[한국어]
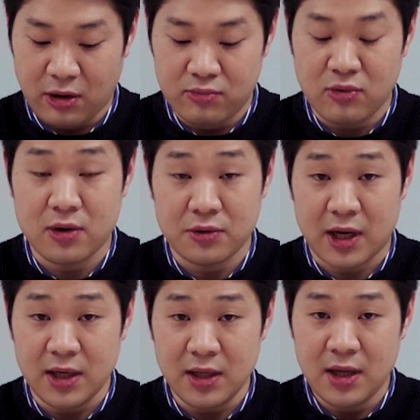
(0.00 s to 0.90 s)

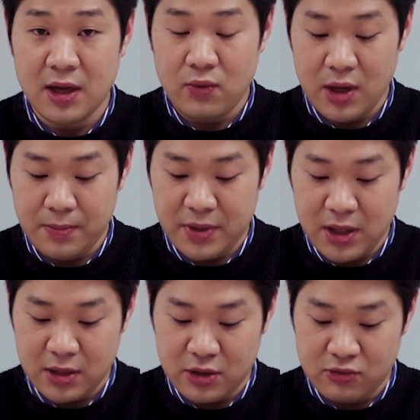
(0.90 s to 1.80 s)
거부하거나
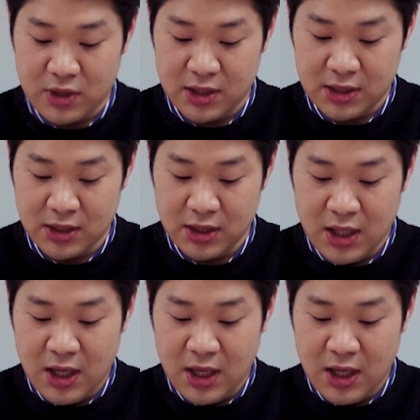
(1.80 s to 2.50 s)
회피할 경우에는